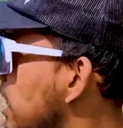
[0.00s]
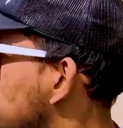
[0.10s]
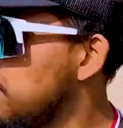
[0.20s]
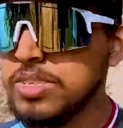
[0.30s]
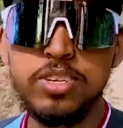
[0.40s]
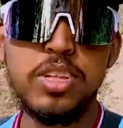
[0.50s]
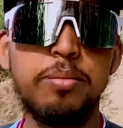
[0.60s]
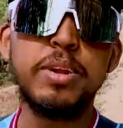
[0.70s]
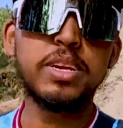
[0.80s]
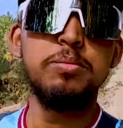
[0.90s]
এই যে পিছনে
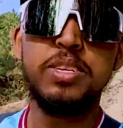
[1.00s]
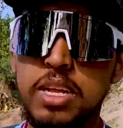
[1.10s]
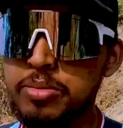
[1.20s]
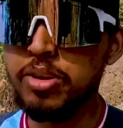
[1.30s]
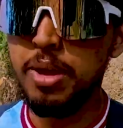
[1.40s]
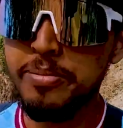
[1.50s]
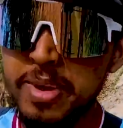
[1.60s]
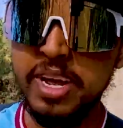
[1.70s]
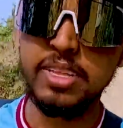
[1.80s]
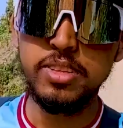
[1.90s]
আমরা একটা বিশাল বড় আম
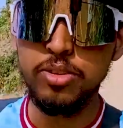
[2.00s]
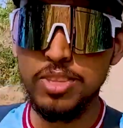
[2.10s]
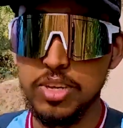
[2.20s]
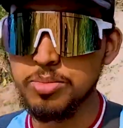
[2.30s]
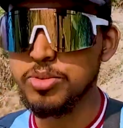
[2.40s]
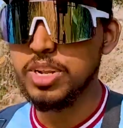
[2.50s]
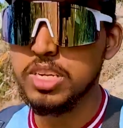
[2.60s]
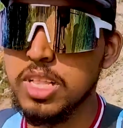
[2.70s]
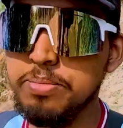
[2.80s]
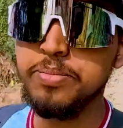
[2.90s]
বাগান অতিক্রম করে
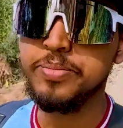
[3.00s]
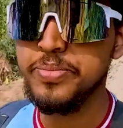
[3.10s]
আসলাম